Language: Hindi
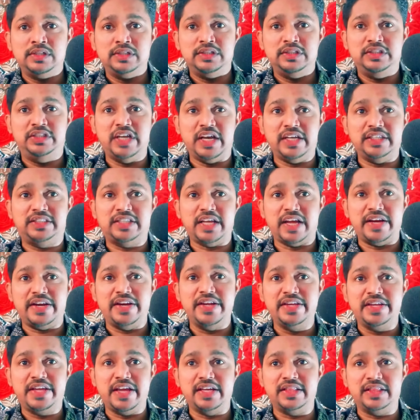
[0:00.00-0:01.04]
जैसा
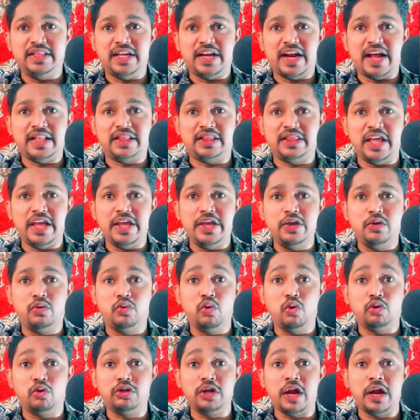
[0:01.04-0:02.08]
रिंग के अंदर आते ही
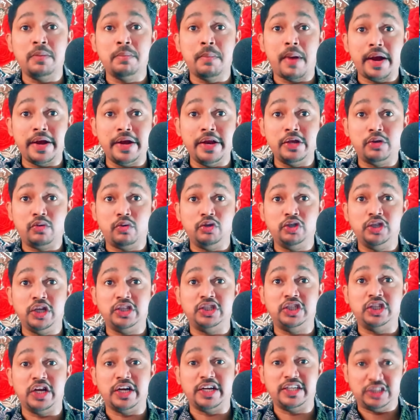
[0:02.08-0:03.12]
क्लोज लाइन मारने की कोशिश
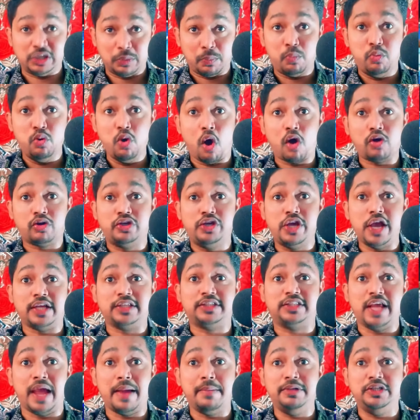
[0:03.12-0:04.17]
अच्छी तरीके से ब्लॉक किया
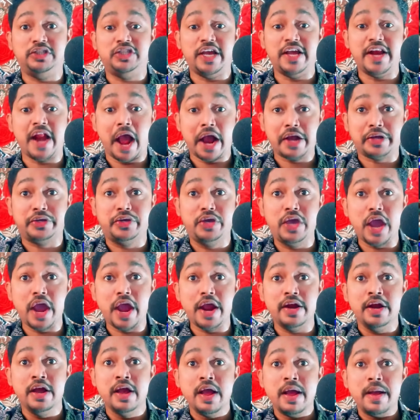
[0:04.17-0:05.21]
सैमी जैन
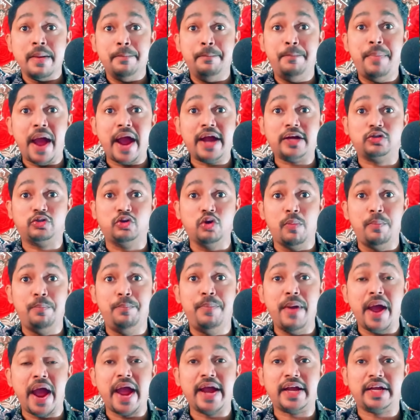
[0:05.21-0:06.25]
अगेन बैक टू
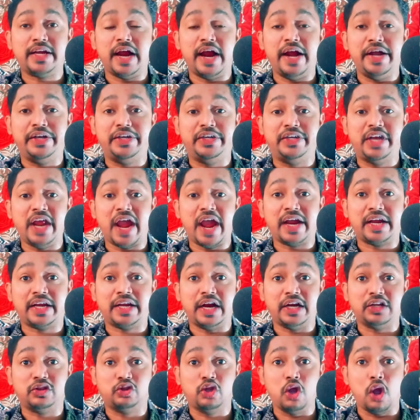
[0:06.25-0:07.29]
बैक अटैक
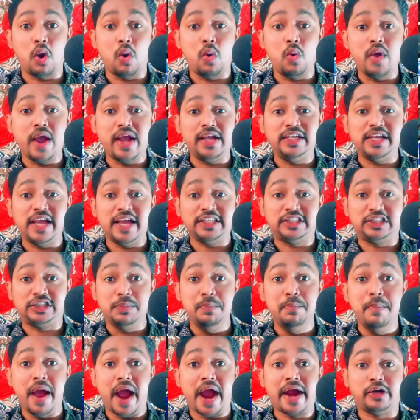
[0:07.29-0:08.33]
करते हुए ये
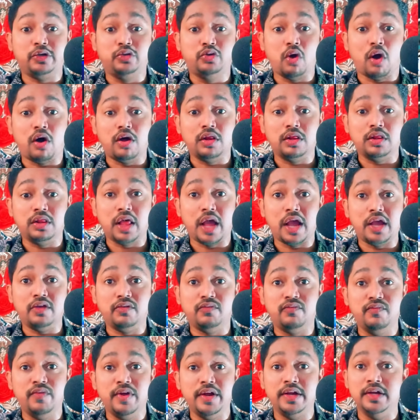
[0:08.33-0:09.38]
स्मैकडाउन
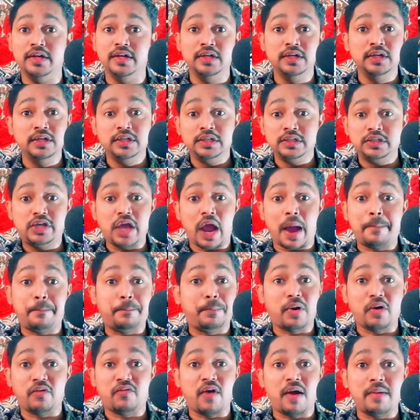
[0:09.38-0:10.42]
लाइव में क्या
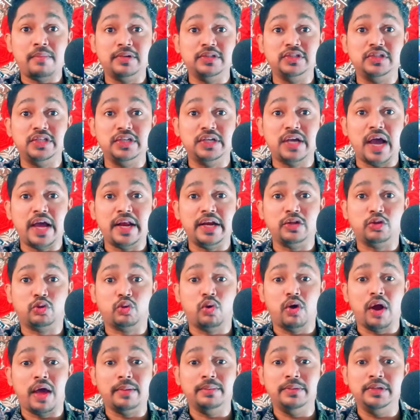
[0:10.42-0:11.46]
परफॉर्मेंस दिखा रहे
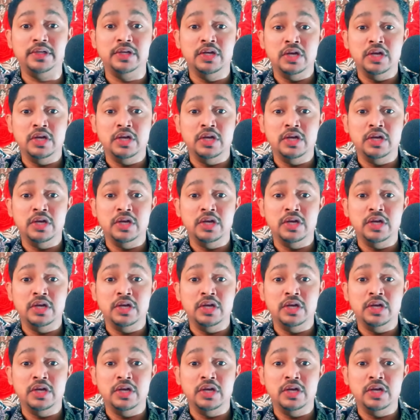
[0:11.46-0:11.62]
थोड़ा भी